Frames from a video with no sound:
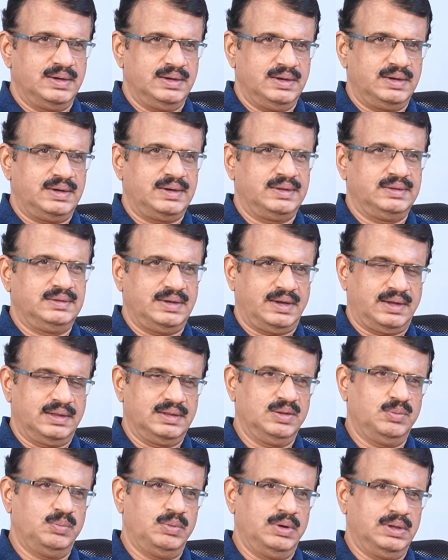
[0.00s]
అంటే
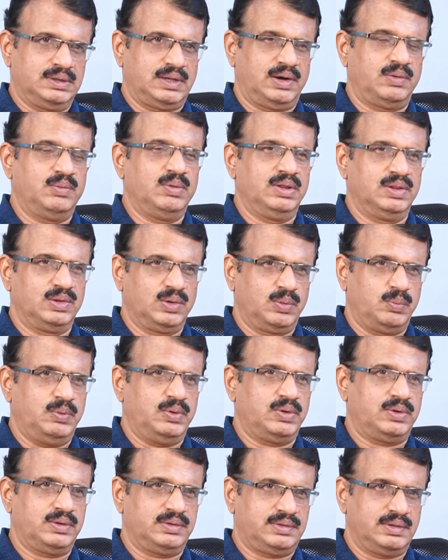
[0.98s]
జగన్ మాత్రం ఎందుకు
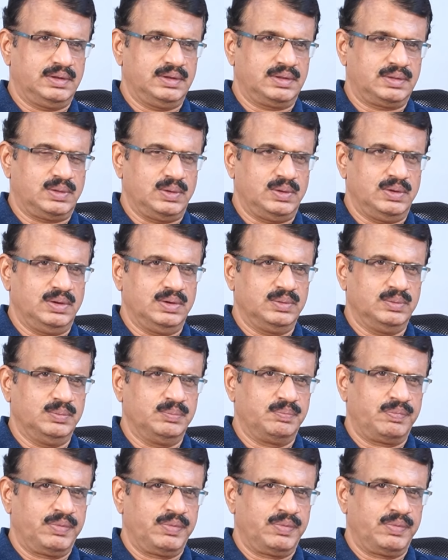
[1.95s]
ఫోకస్ చేస్తున్నారు